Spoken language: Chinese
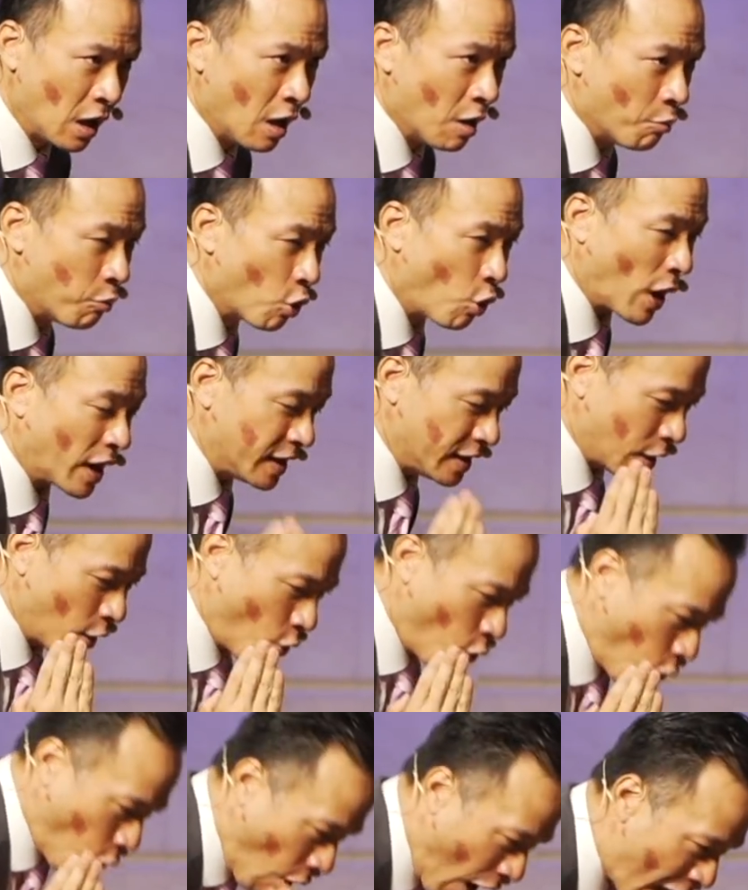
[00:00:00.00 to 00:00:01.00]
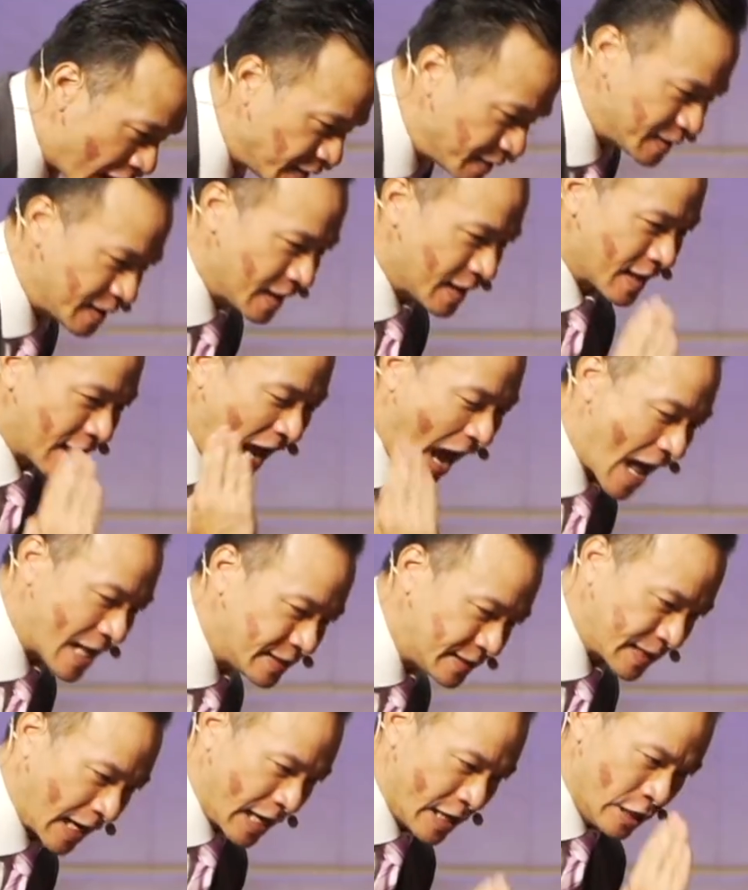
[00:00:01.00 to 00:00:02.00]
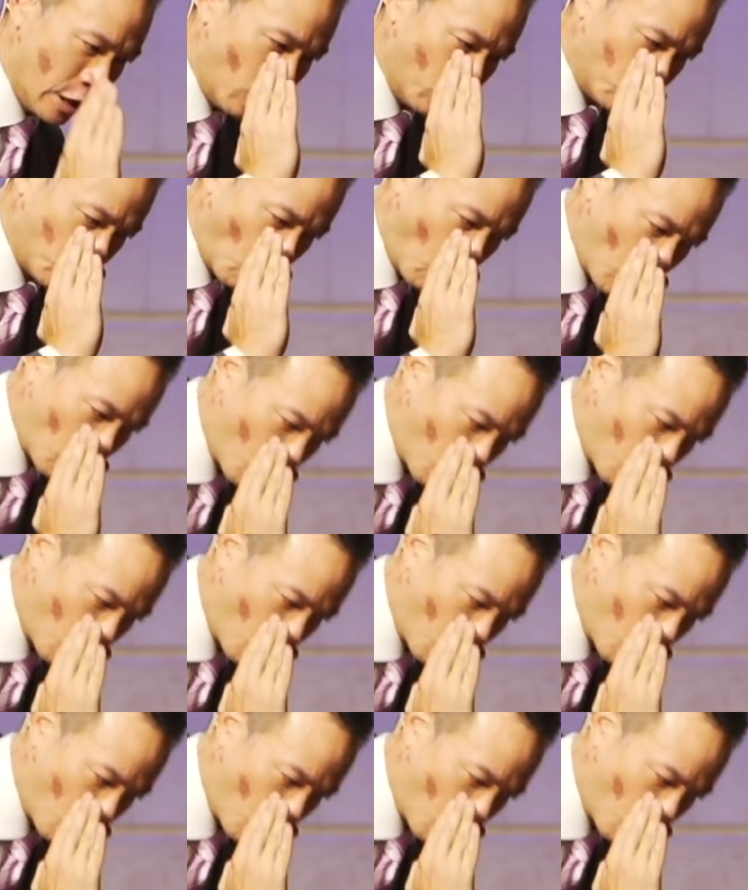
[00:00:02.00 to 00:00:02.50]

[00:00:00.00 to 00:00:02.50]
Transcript: 不管你的环境看起来有多